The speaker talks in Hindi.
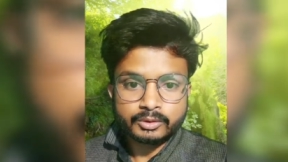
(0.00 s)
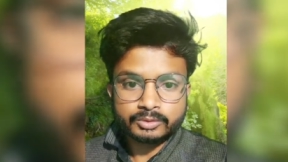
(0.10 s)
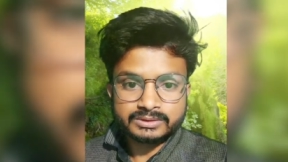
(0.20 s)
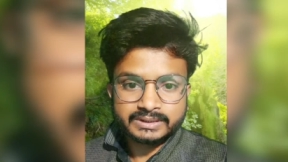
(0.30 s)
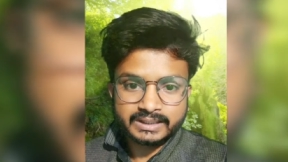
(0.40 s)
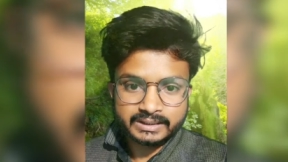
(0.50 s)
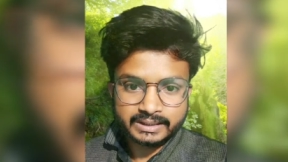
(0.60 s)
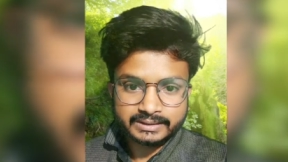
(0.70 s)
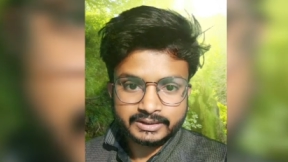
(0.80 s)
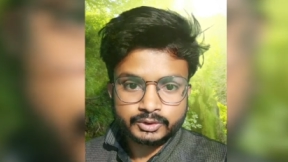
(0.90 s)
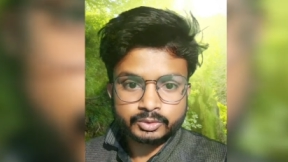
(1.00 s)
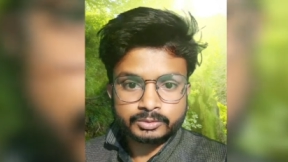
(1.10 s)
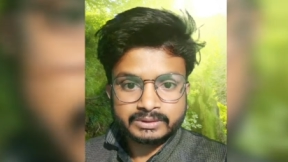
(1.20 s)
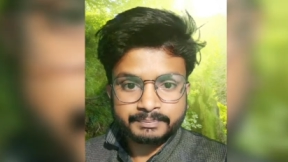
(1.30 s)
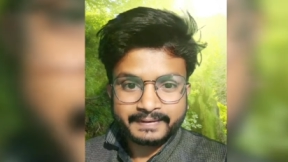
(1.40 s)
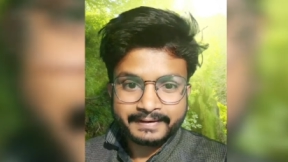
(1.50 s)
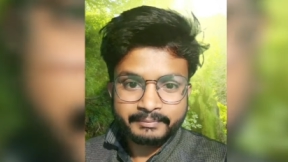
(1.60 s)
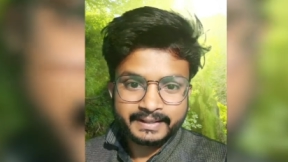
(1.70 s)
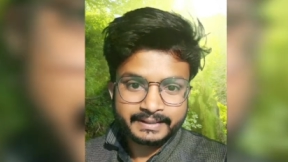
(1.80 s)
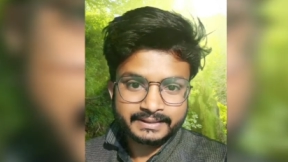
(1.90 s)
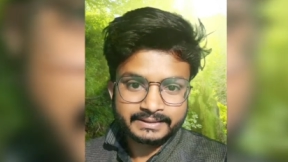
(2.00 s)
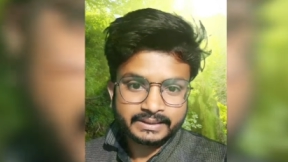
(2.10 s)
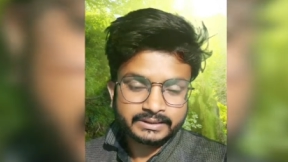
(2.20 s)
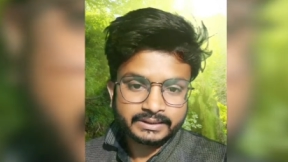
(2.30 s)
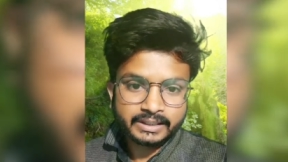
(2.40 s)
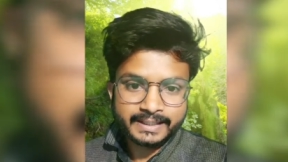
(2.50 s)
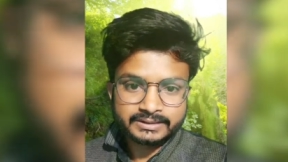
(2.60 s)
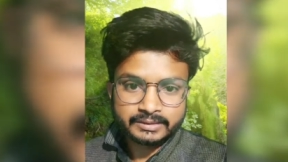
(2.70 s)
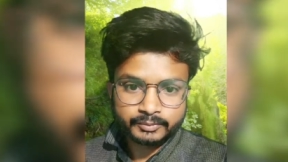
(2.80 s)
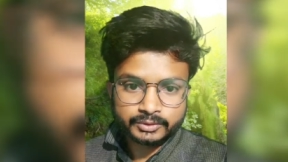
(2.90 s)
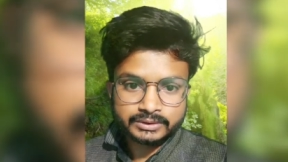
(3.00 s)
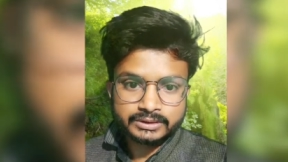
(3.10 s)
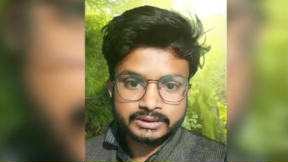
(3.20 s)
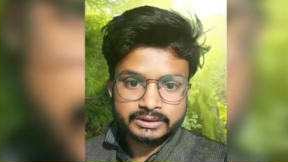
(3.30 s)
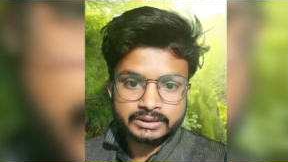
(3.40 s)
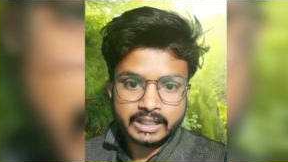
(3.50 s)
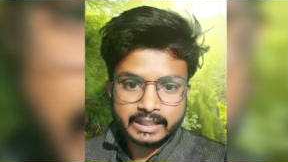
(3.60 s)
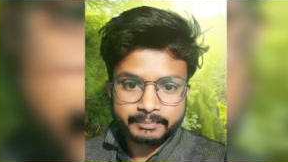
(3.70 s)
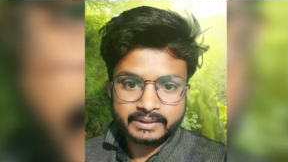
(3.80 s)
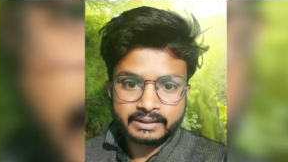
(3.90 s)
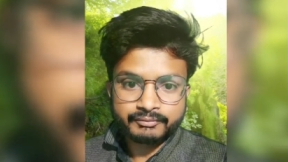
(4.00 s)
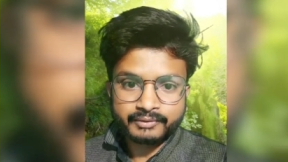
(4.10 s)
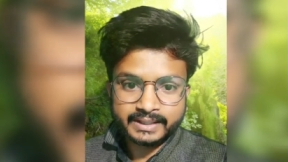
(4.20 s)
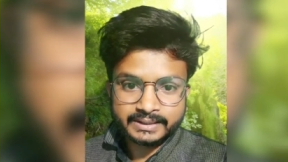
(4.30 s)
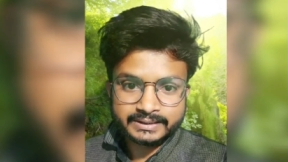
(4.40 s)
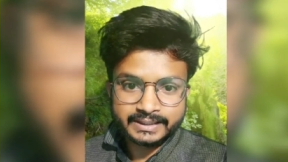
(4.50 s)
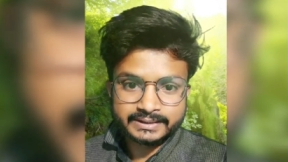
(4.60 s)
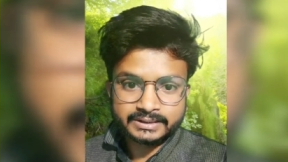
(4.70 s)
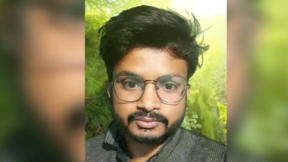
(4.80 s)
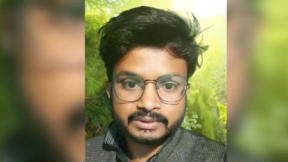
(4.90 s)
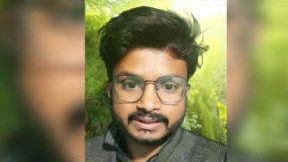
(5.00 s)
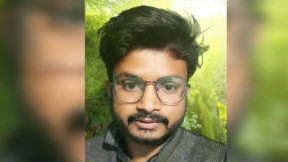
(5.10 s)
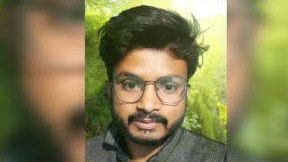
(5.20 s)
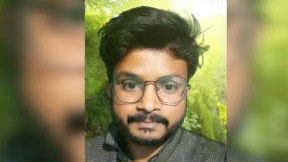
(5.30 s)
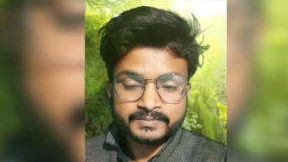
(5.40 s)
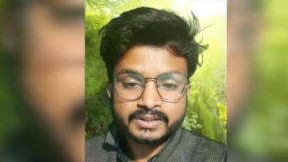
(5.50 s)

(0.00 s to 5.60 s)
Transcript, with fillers: खुद से न करके जो डिपार्टमेंट हैं जैसे लेट सपोज कि आपका फाइनल सिलेक्शन हुआ किस समय